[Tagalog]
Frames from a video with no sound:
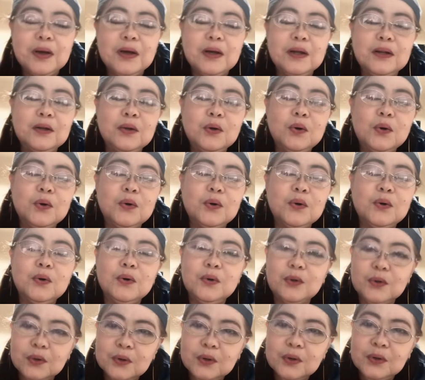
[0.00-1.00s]

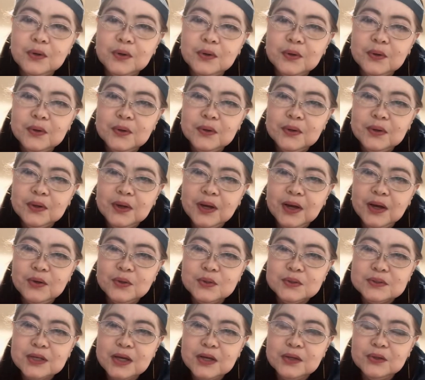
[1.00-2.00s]
Hello.
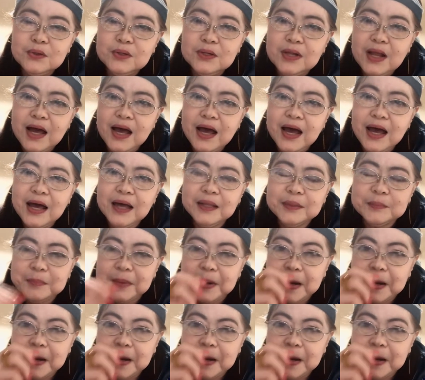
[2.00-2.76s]
Hello sa inyong lahat,